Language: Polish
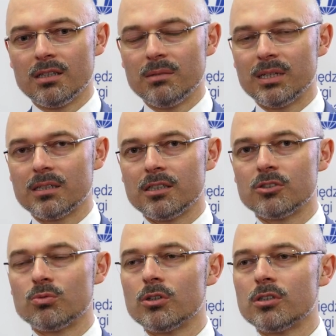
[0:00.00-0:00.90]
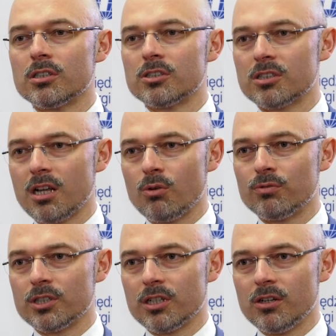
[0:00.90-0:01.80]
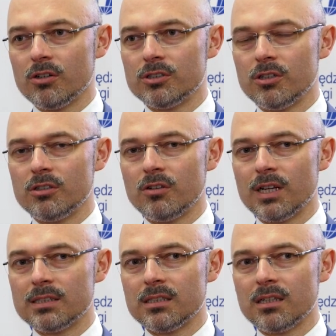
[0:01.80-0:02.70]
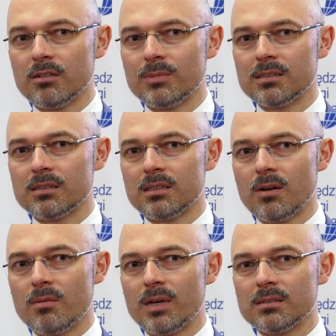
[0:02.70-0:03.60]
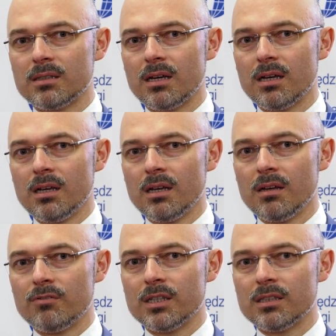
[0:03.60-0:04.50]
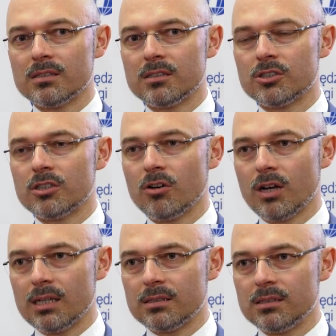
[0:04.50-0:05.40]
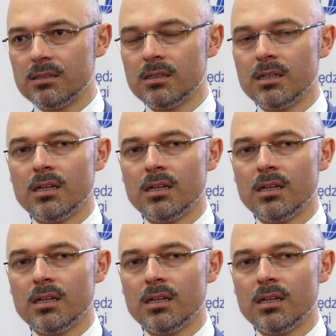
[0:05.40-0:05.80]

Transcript: nie ma takich złotych strzałów, jeżeli chodzi o innowacje, natomiast jest cała masa fantastycznych okazji,